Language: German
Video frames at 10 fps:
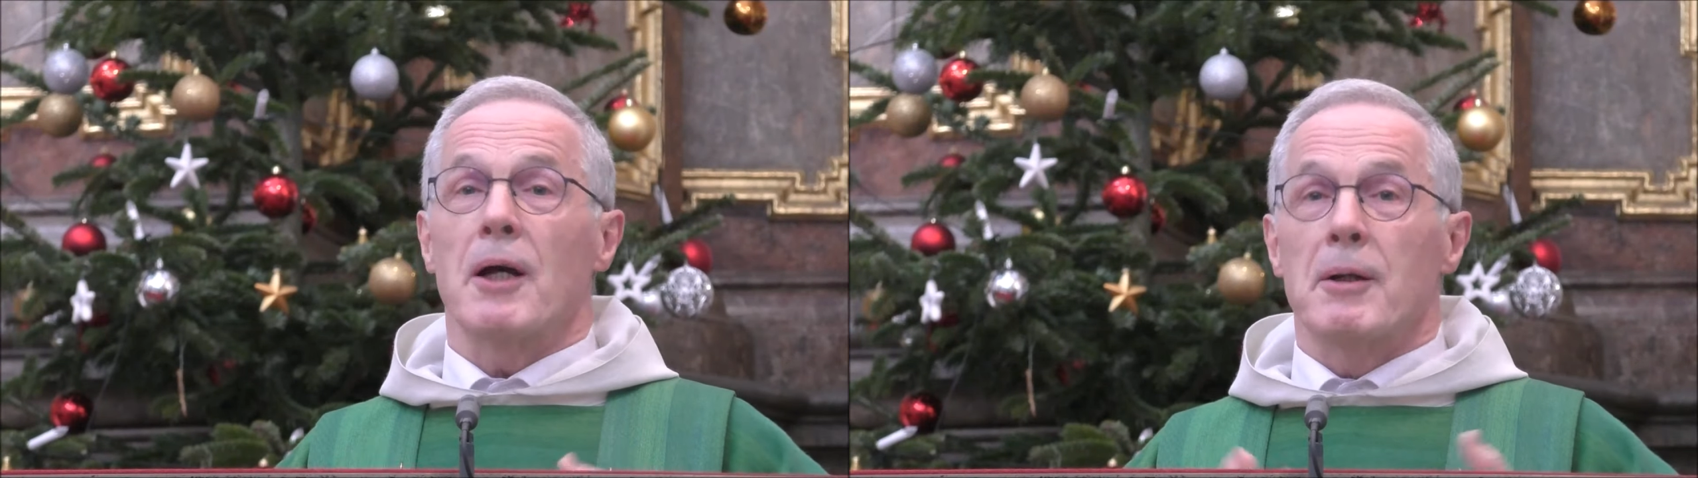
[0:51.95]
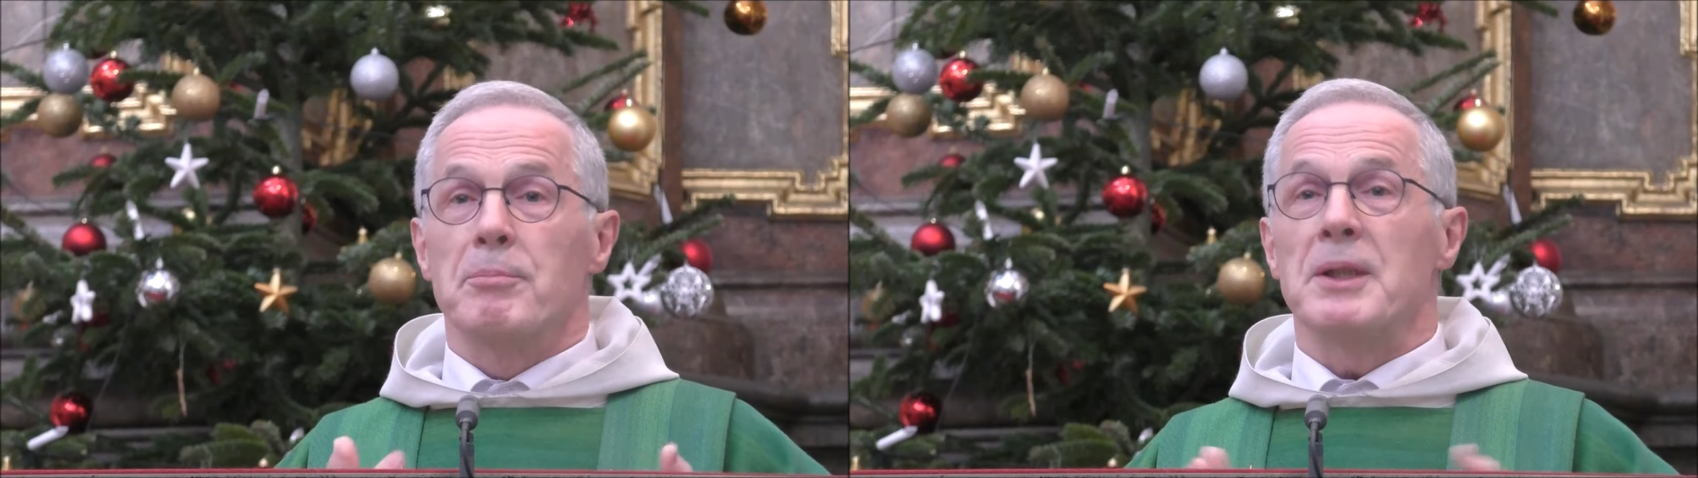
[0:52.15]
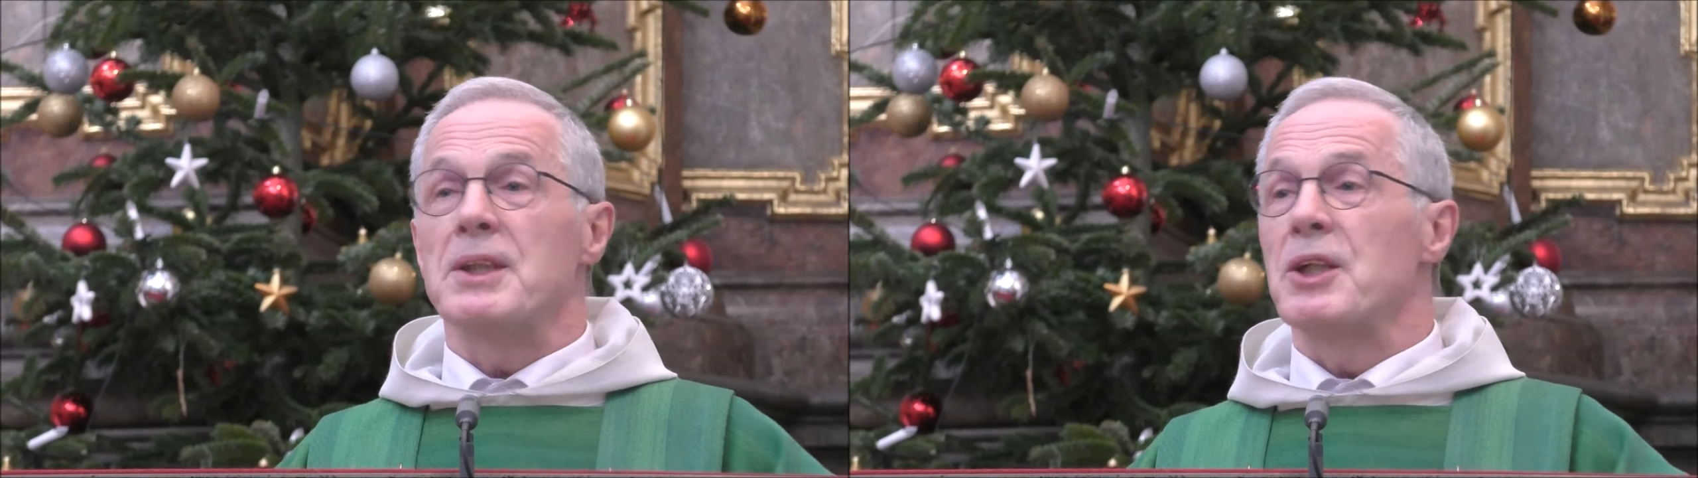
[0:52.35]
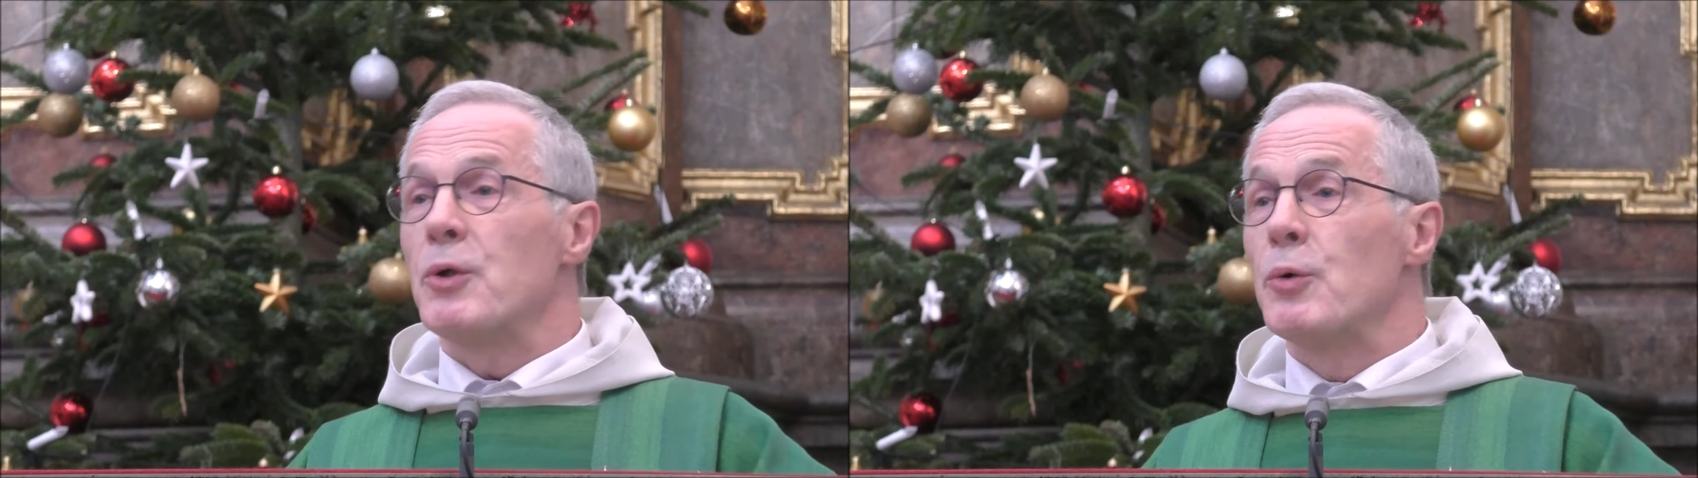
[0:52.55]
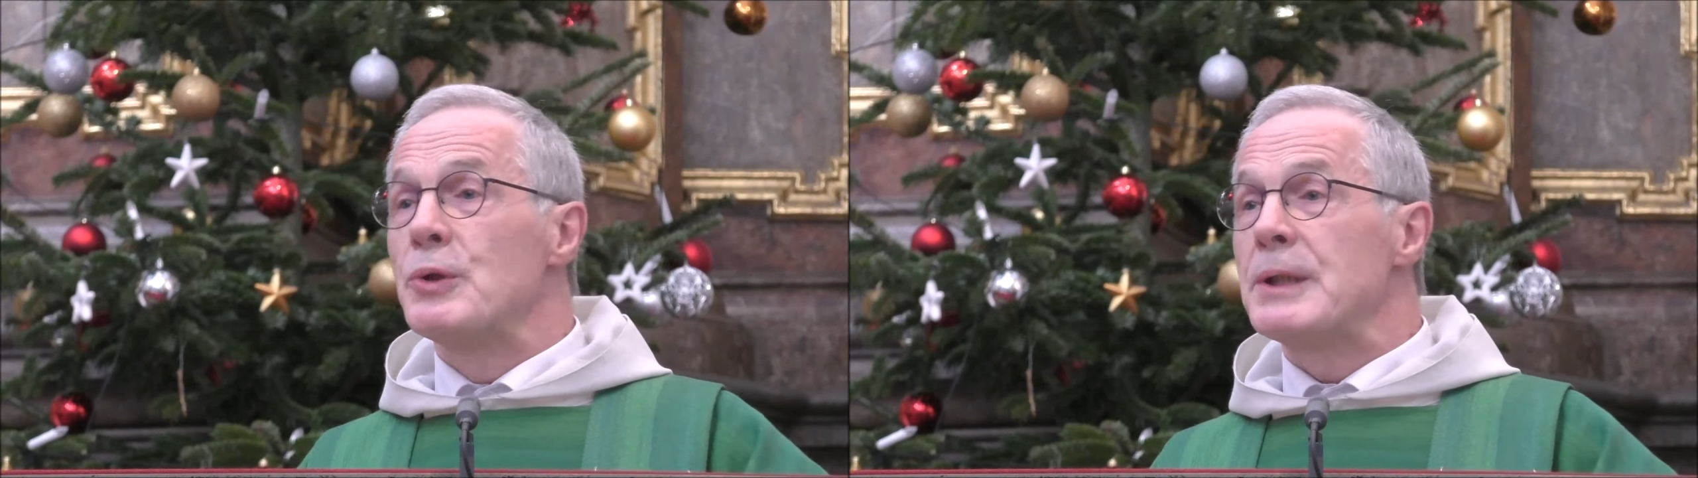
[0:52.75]
ein
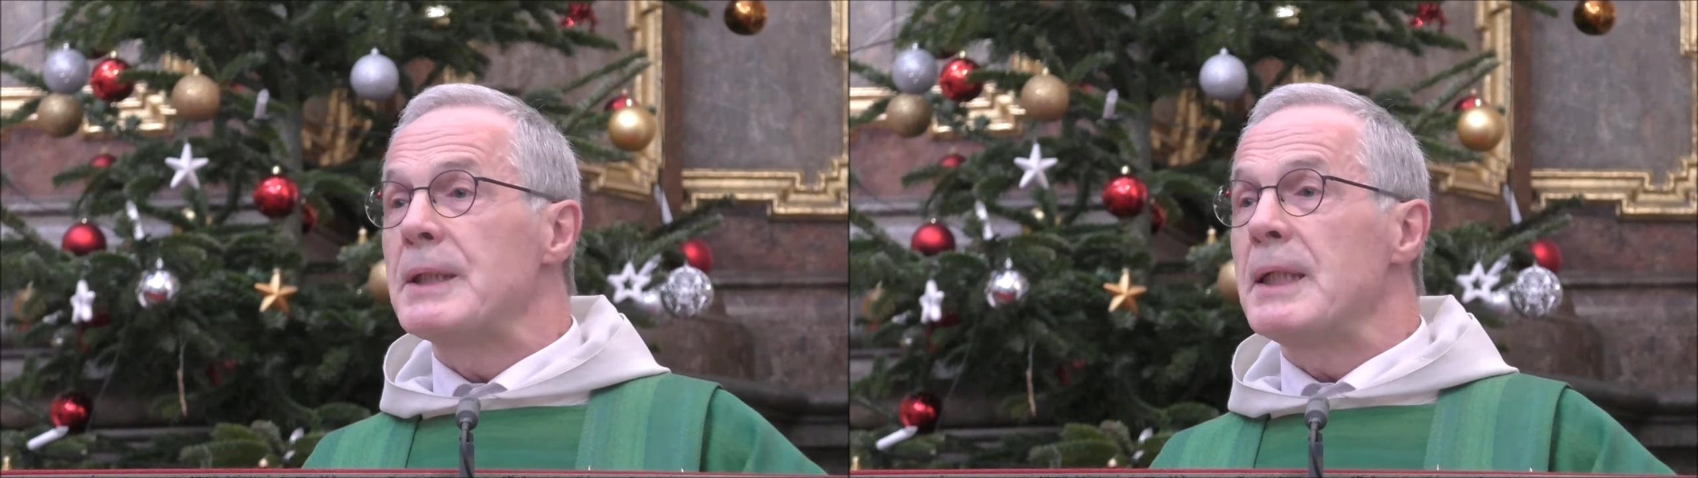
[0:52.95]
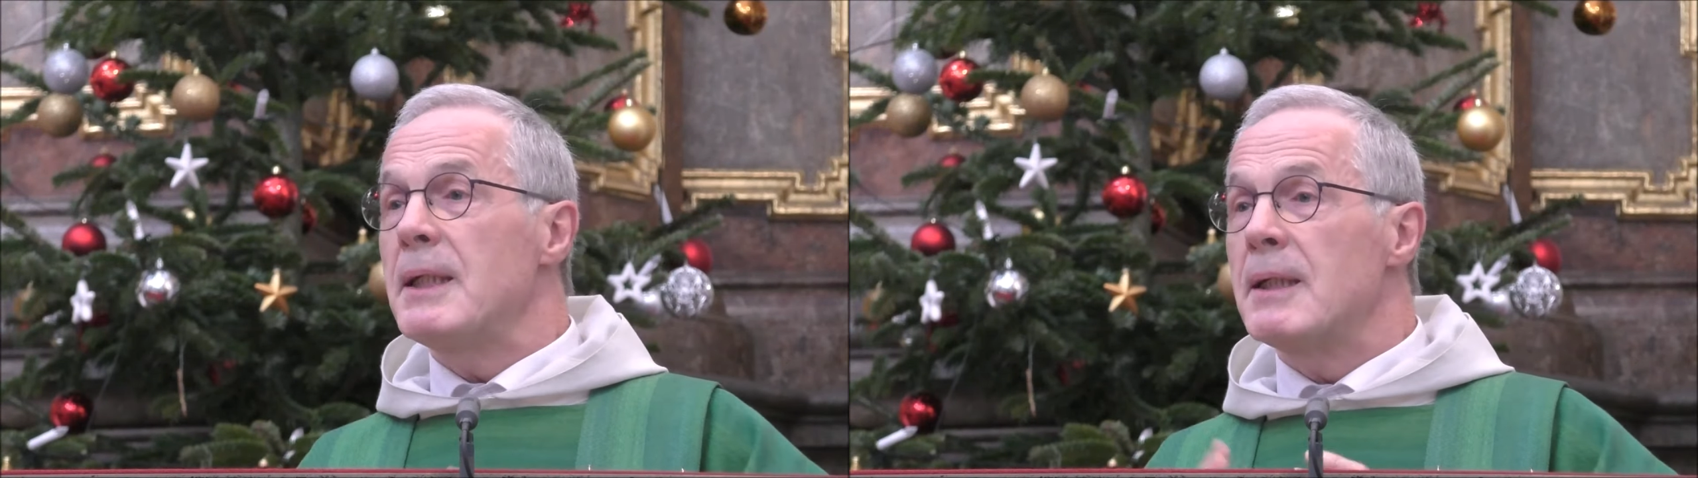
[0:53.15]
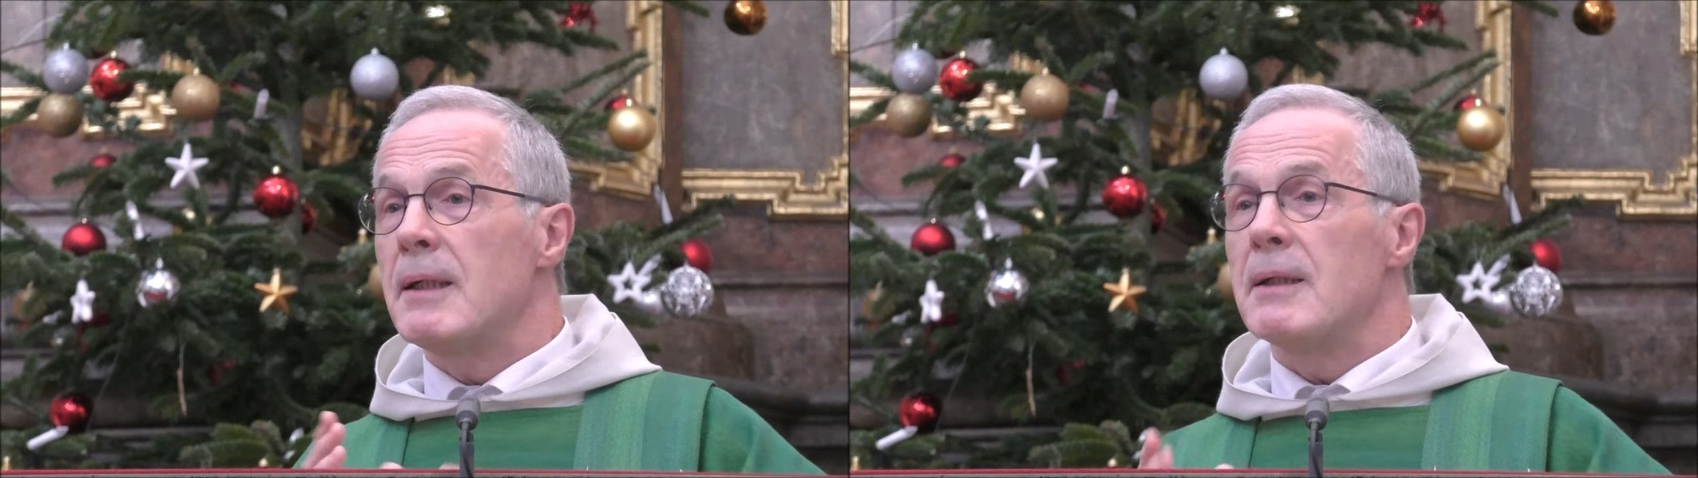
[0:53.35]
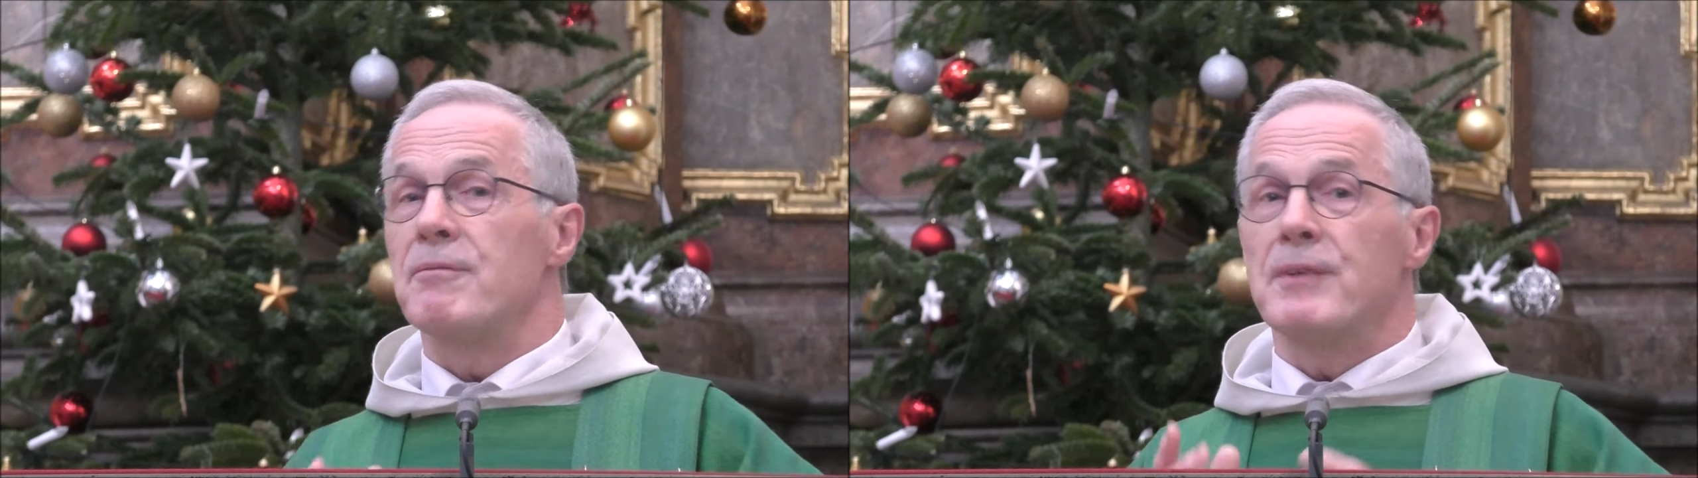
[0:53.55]
bisschen unsicher,